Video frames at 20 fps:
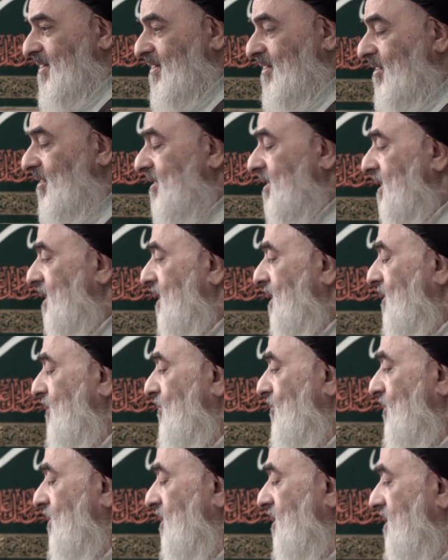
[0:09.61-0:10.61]
كان
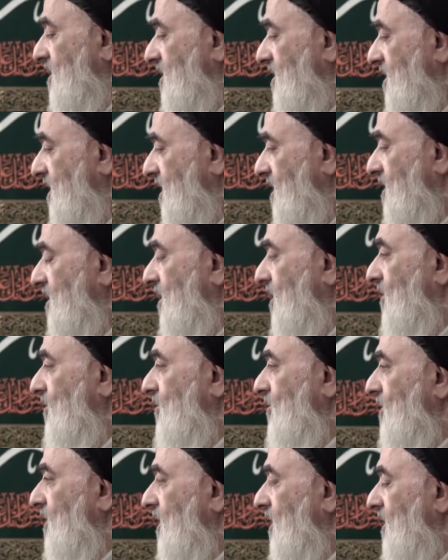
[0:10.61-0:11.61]
له عدة
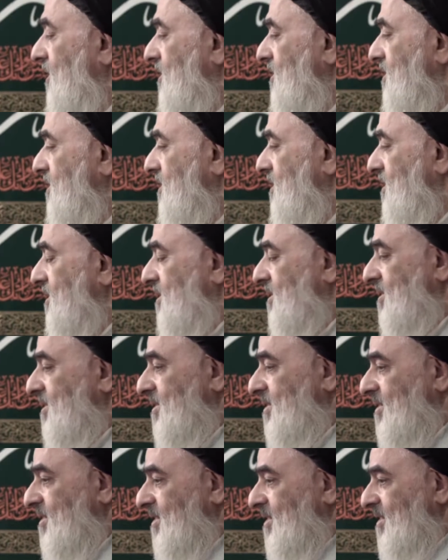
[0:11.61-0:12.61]
أولاد
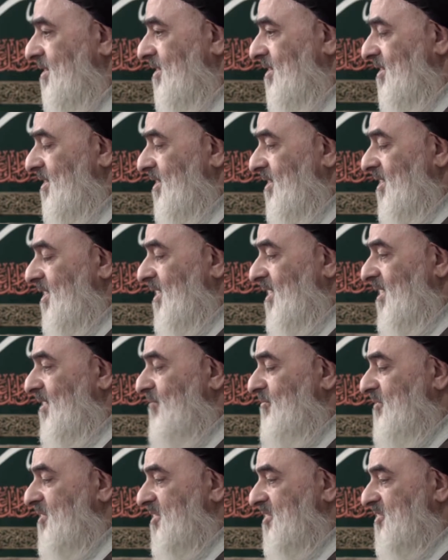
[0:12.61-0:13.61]

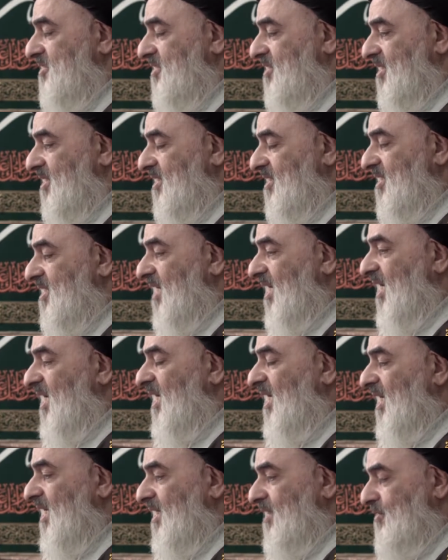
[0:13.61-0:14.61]
لم يشترك
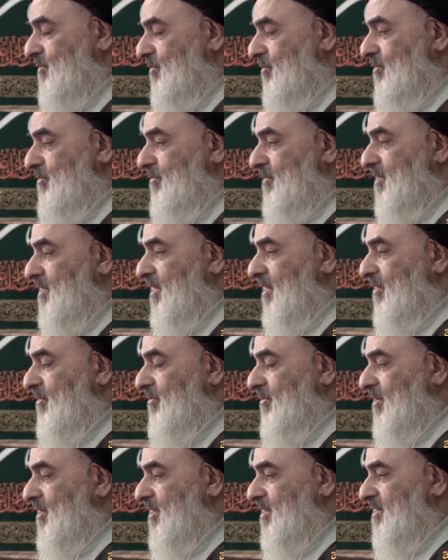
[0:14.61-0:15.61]
أحد من
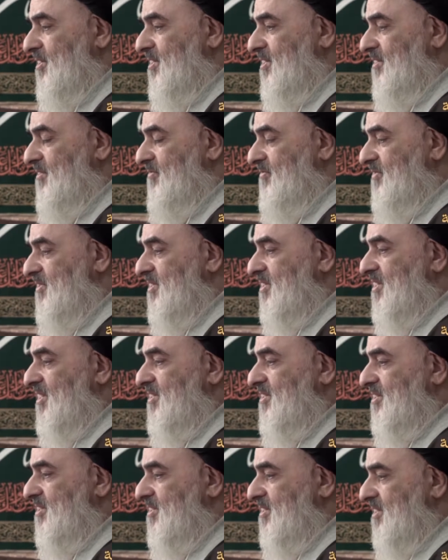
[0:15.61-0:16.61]
أولاده في
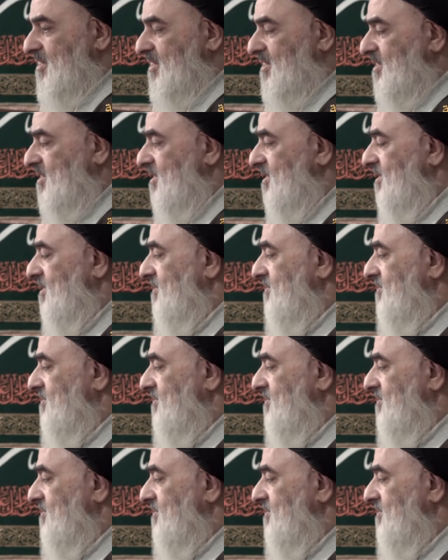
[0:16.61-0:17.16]
تشييعه